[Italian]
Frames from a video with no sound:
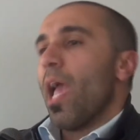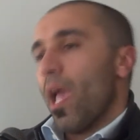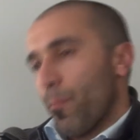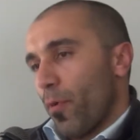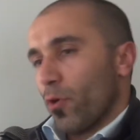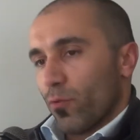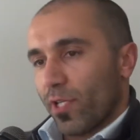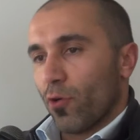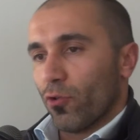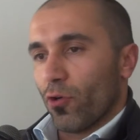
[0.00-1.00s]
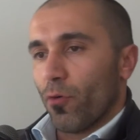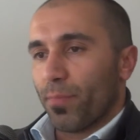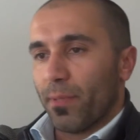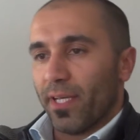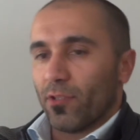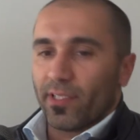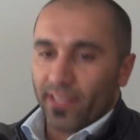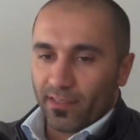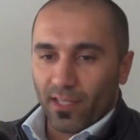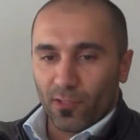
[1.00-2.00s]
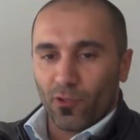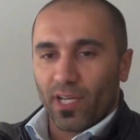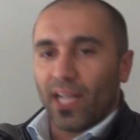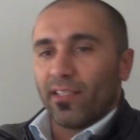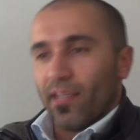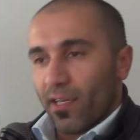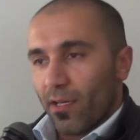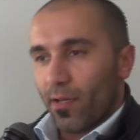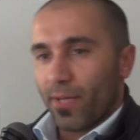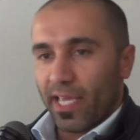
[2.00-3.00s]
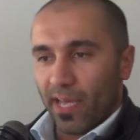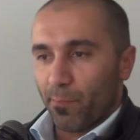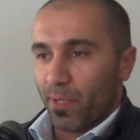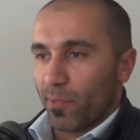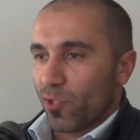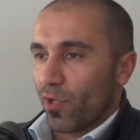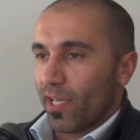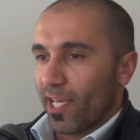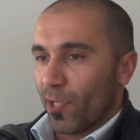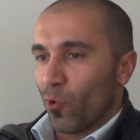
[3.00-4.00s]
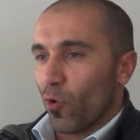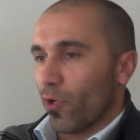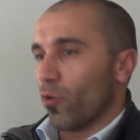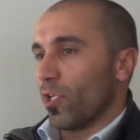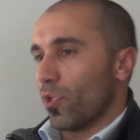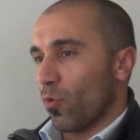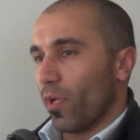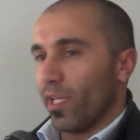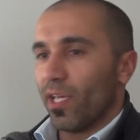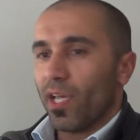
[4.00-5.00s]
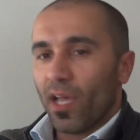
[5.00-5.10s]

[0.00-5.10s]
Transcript: e poi un secondo complimento altrettanto grande che ha permesso anche a noi con i suoi